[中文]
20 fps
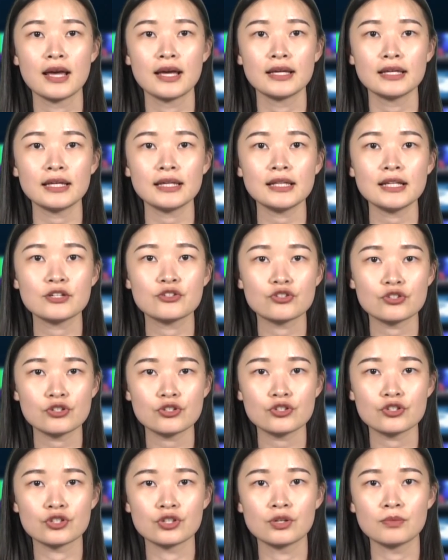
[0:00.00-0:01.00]
伊利支
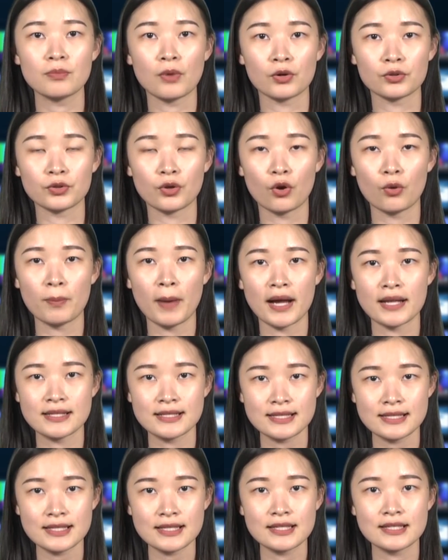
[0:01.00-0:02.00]
持蒙牛把
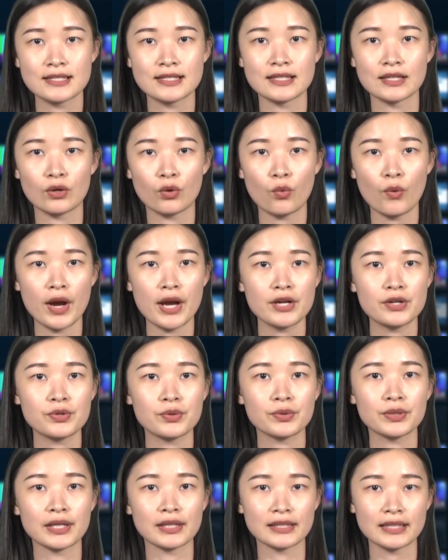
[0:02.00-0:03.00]
自己归
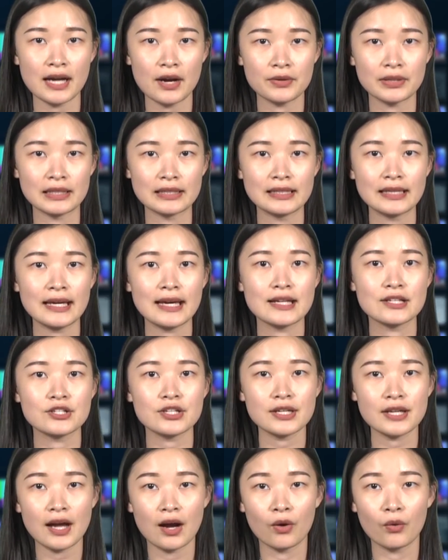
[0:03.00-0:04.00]
入饮料一列，
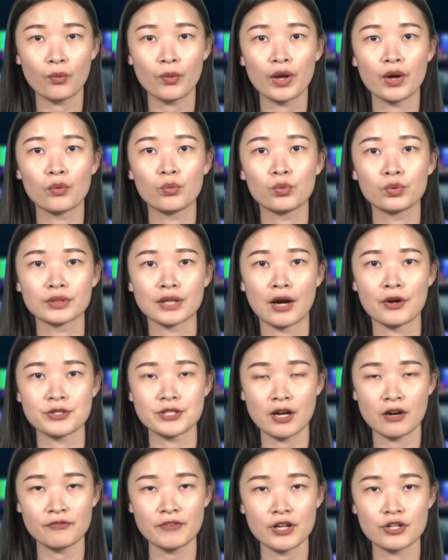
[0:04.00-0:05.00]
这样会误导
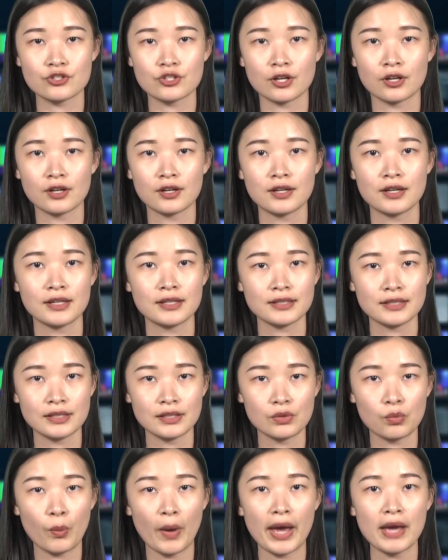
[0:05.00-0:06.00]
消费者，
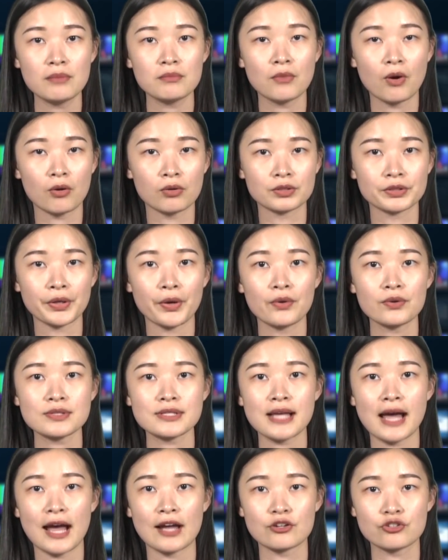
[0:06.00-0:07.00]
以为蒙牛
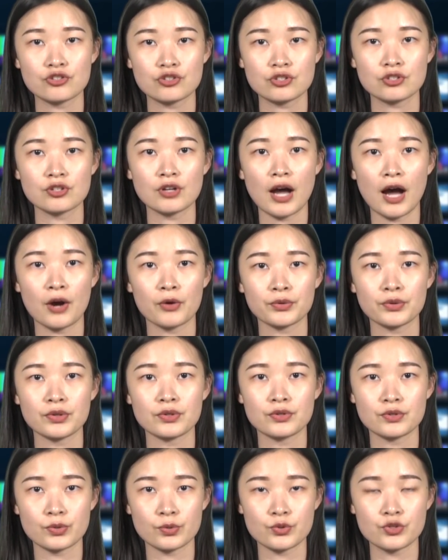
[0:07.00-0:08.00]
才是奥
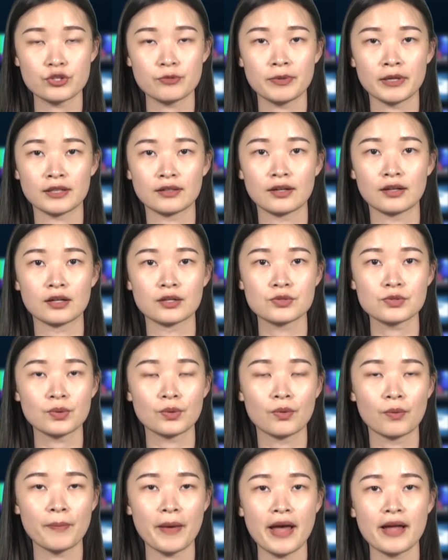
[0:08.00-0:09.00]
运乳制品的合作
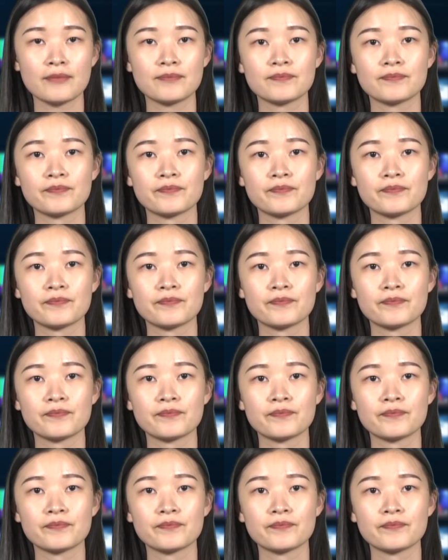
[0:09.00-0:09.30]
伙伴。